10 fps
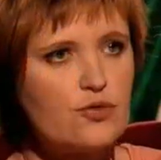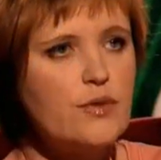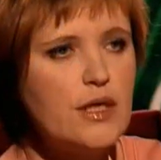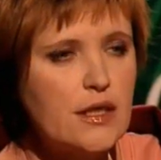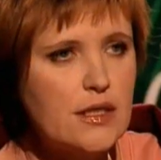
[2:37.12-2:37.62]
что у
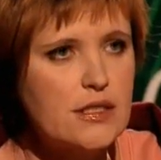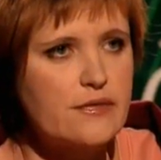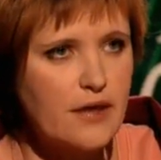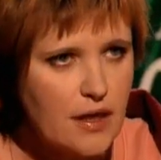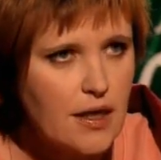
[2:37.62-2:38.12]
меня есть
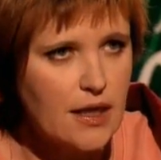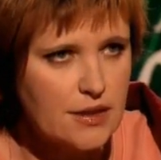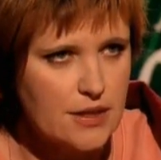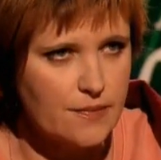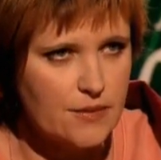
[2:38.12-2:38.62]
своя
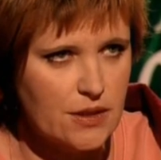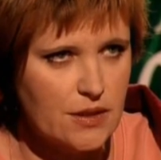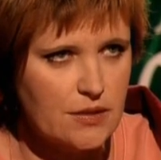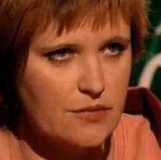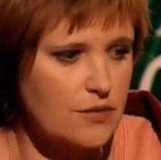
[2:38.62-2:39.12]

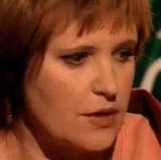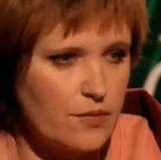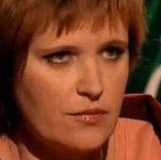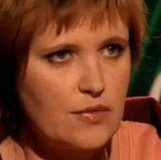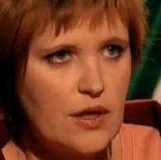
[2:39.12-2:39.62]
концепция этого,
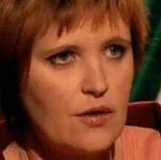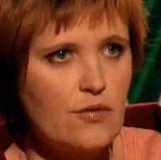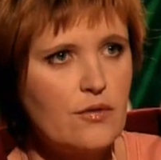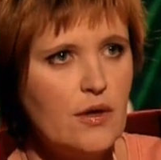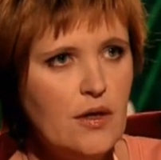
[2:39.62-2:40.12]
там, я
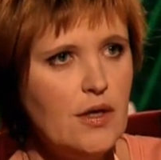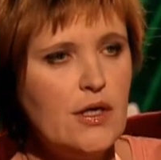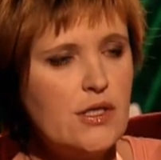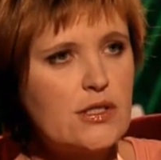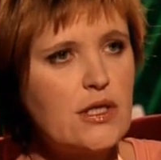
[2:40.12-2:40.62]
ее
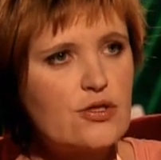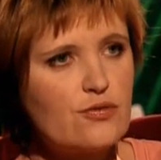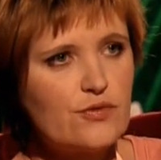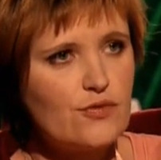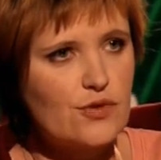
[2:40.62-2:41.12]

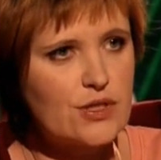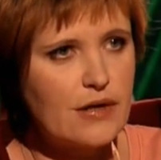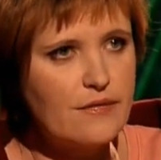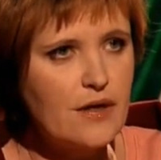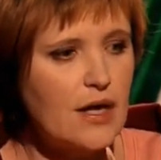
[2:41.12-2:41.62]
изложу в двух
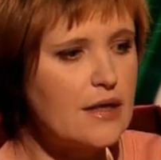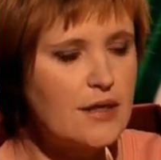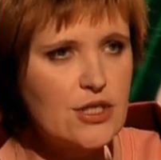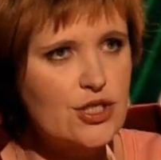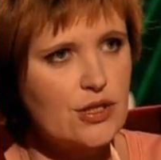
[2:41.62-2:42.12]
словах, а
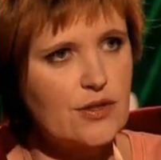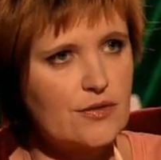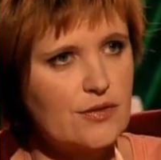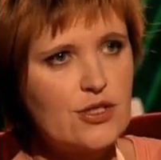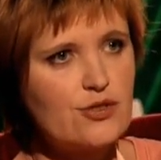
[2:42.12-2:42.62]
дальше
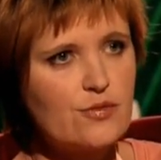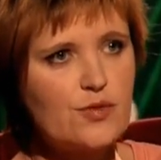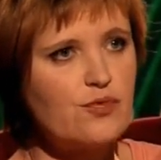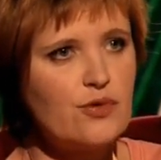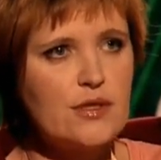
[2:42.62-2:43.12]
начнем
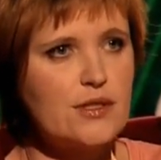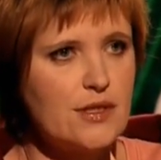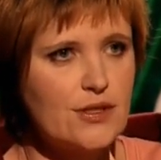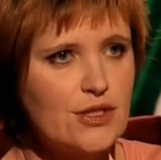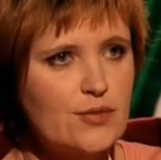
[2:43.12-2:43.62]
спорить или не